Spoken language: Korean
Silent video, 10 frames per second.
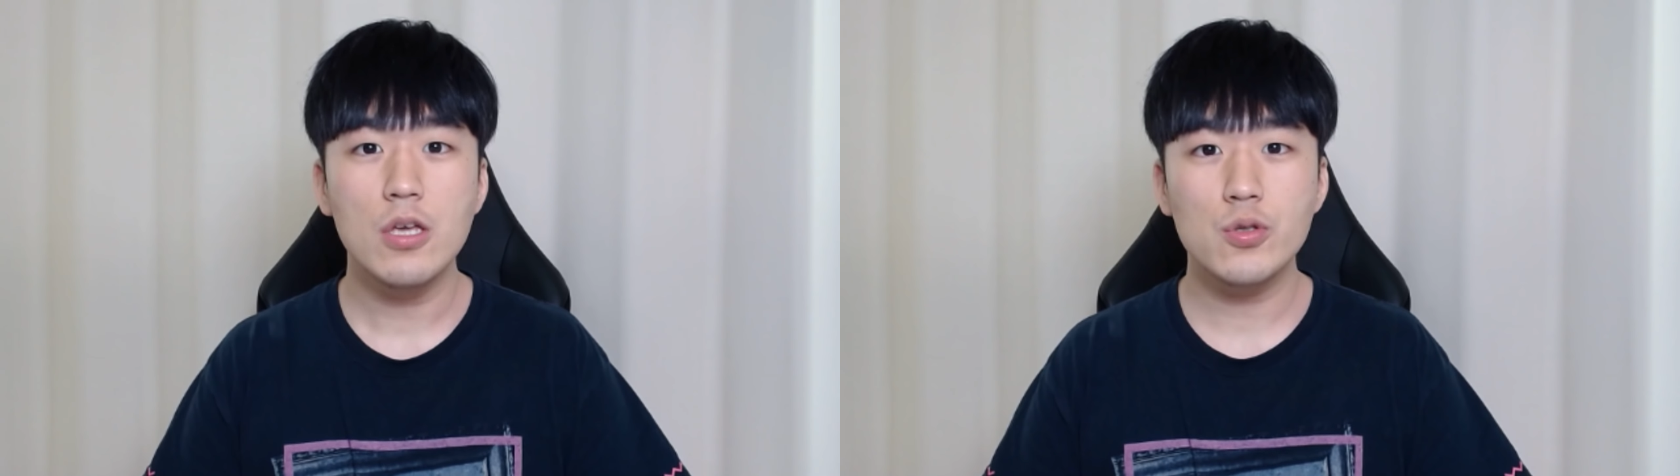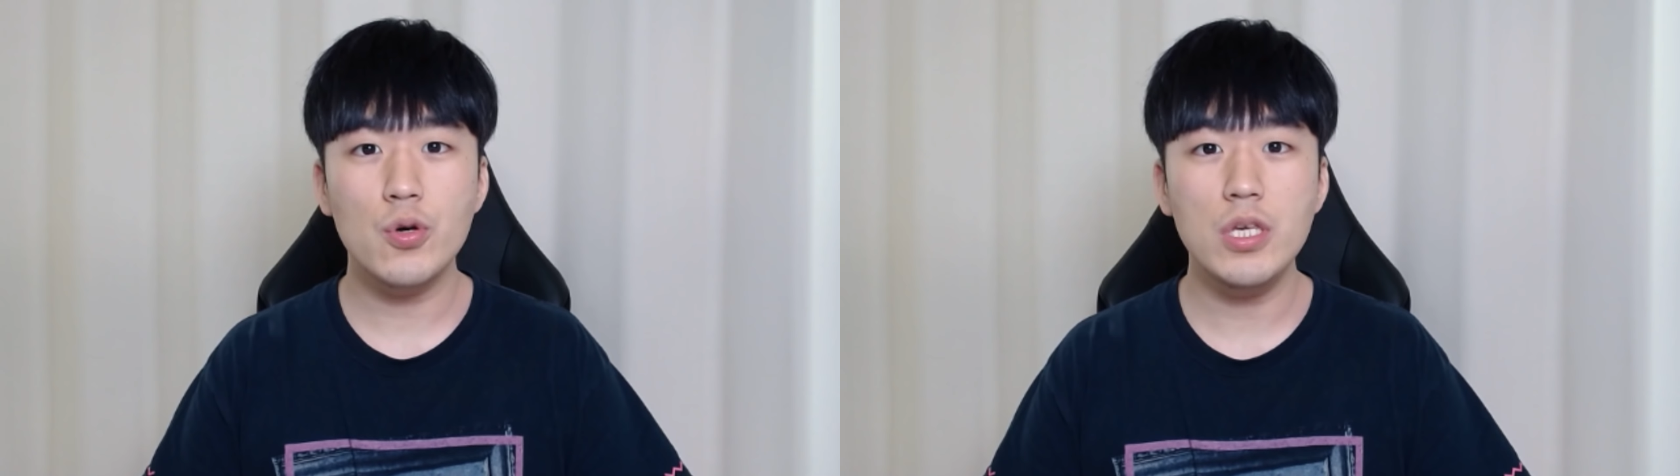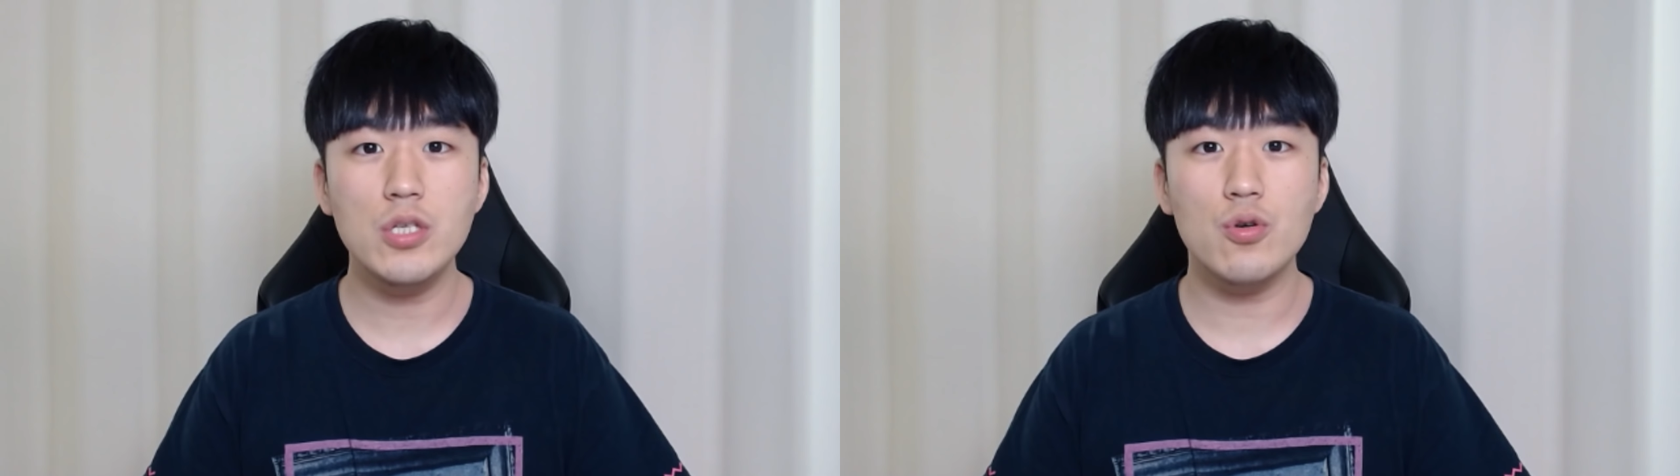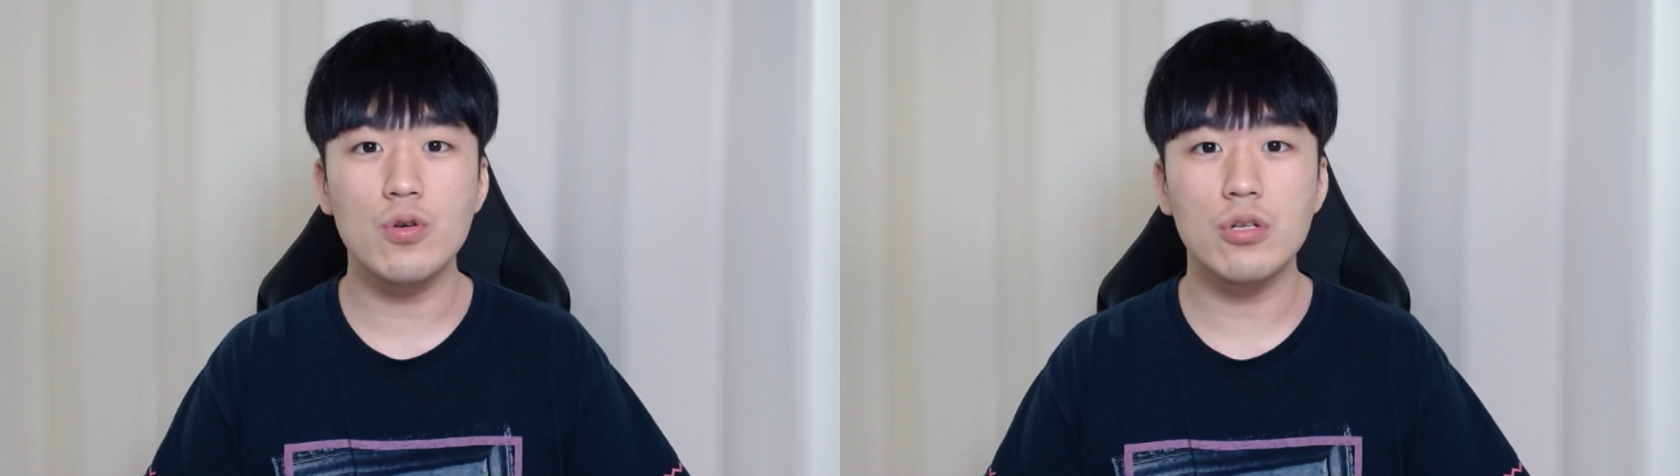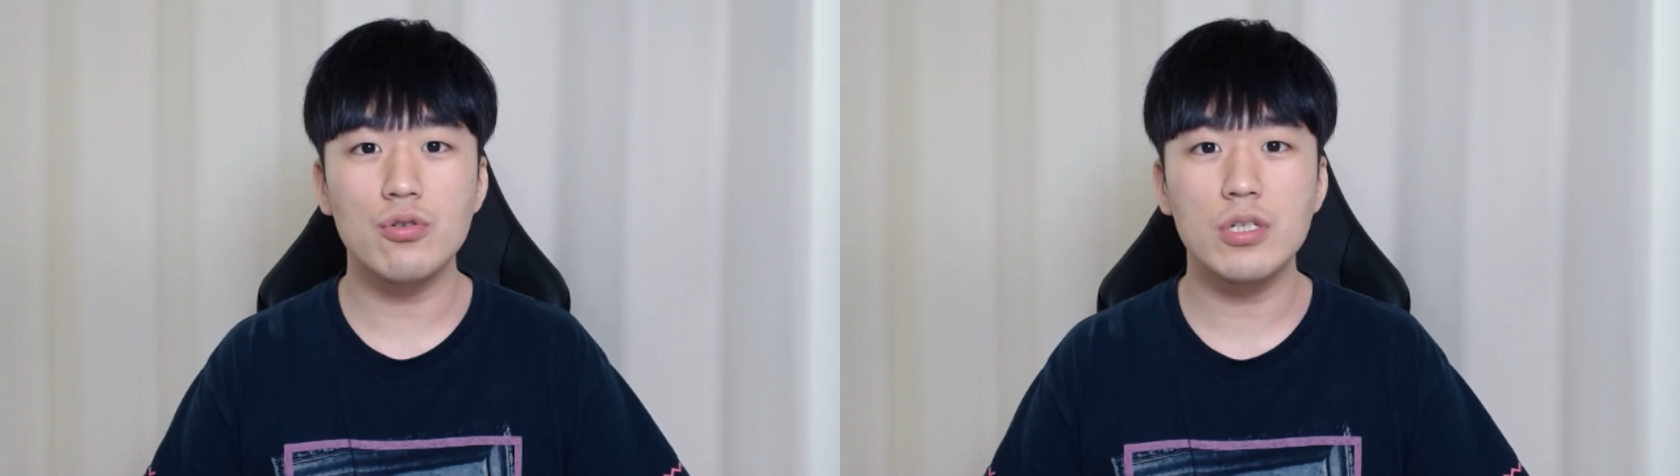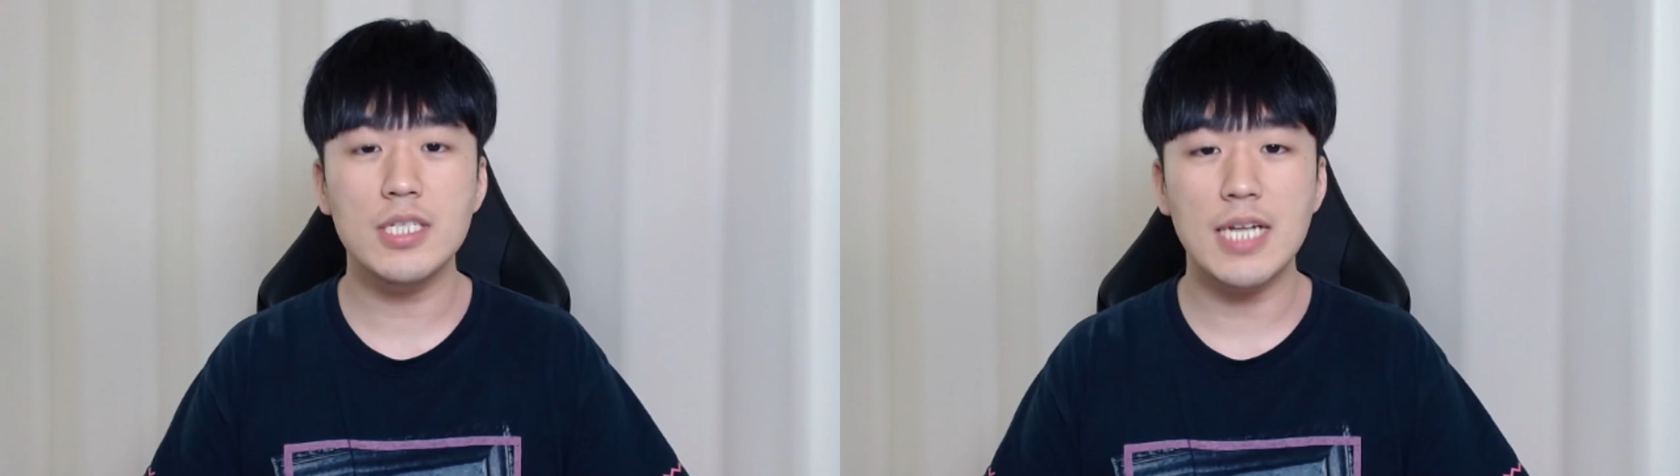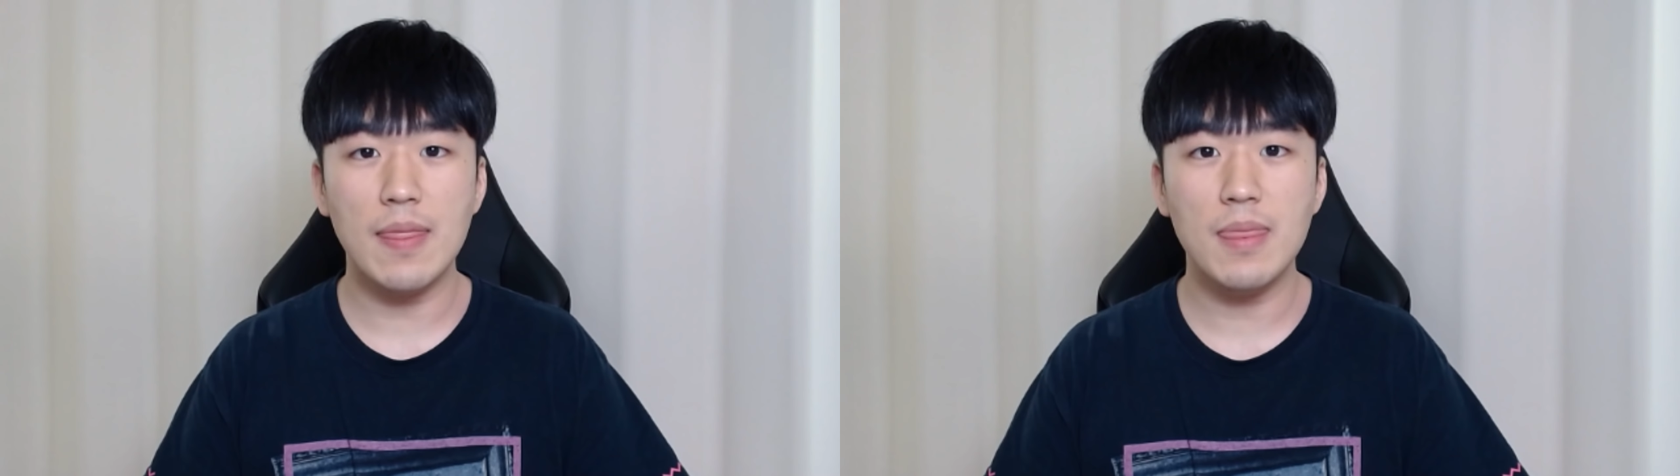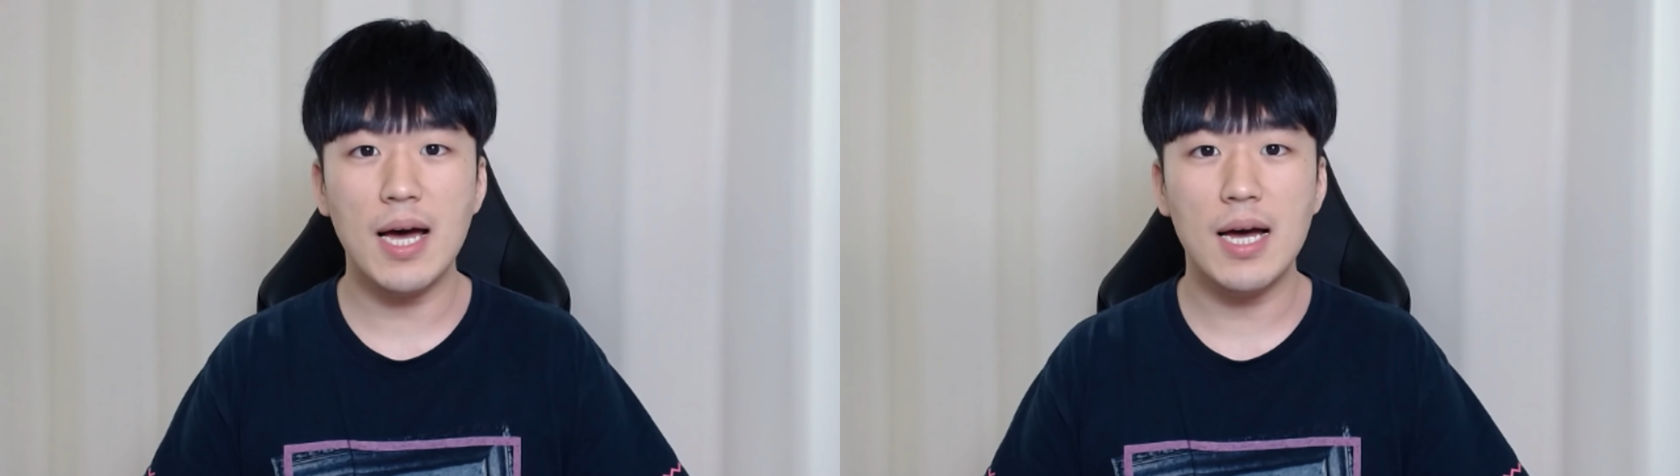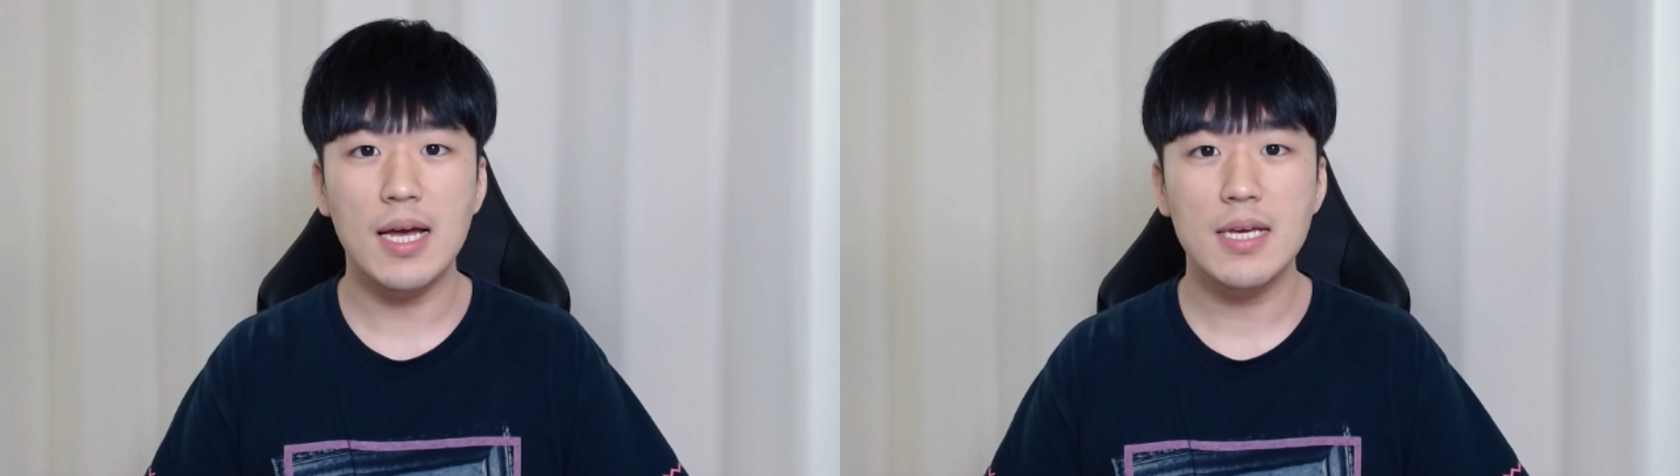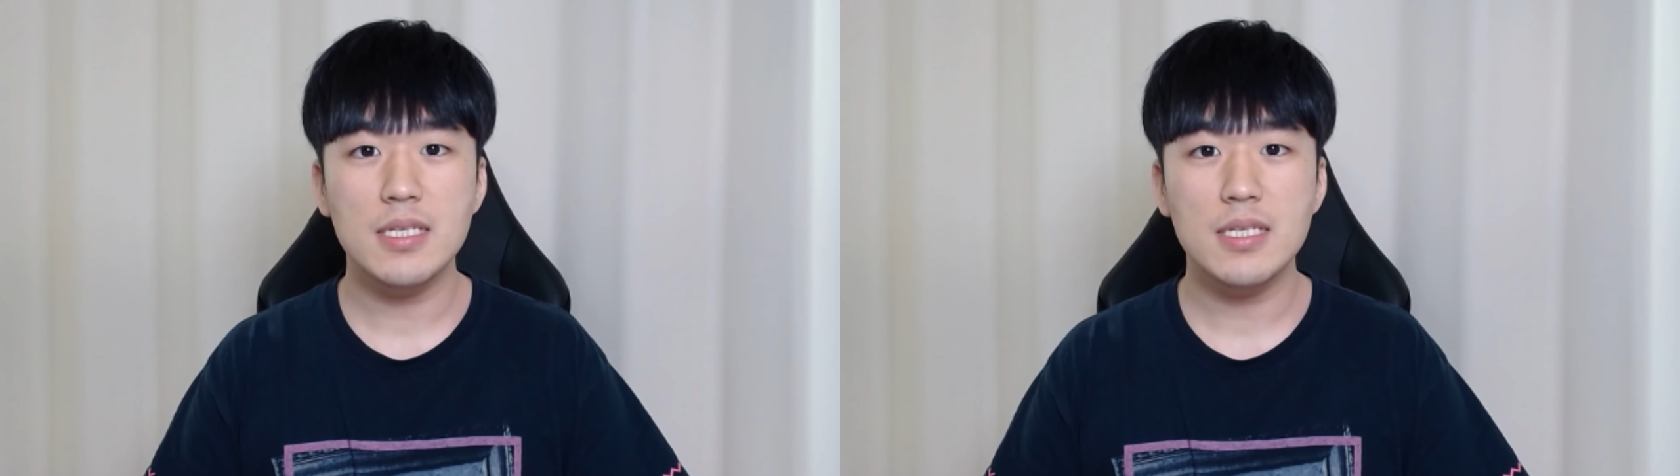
초인종을 누르질 않나,